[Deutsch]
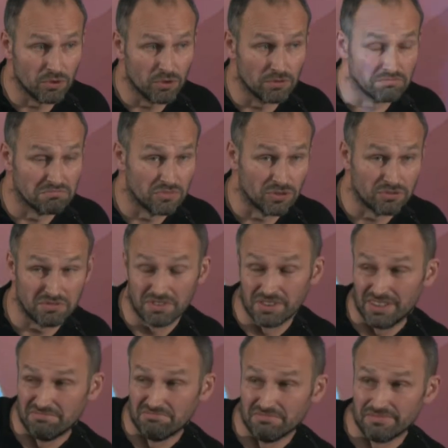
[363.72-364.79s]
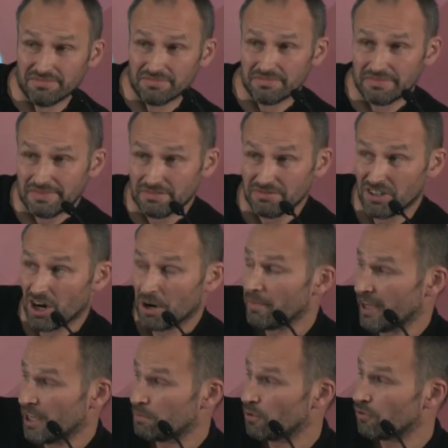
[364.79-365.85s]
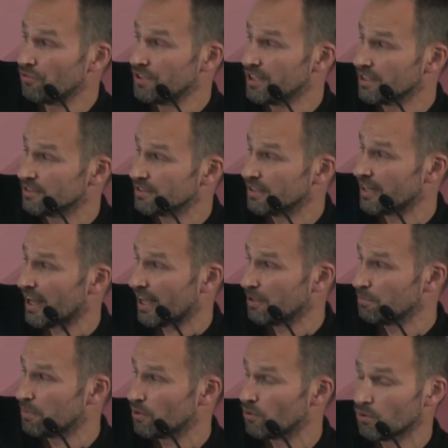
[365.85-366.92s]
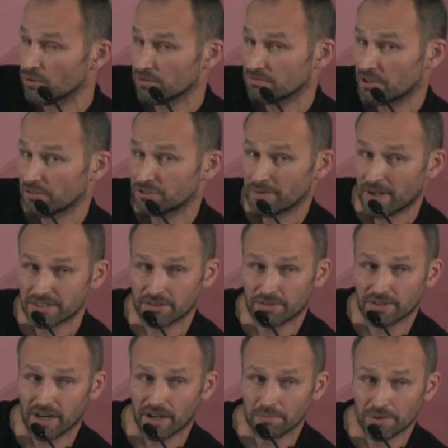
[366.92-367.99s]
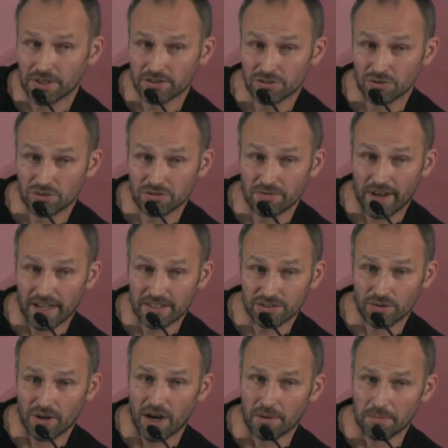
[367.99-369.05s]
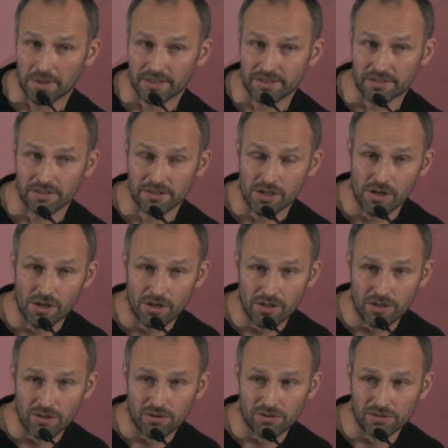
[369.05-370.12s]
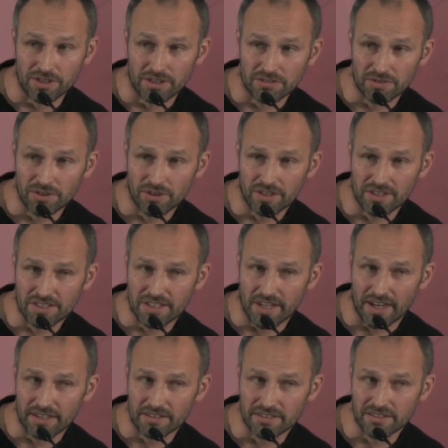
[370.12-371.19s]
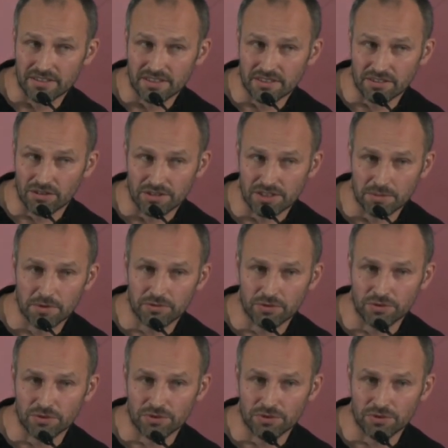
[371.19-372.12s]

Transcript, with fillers: irgendwo und wir wir haben eigentlich probiert, in einem Büro auf 20 Quadratmeter zu zweit zu arbeiten. Und irgendwie nach einer Zeit ist es, hat das nicht mehr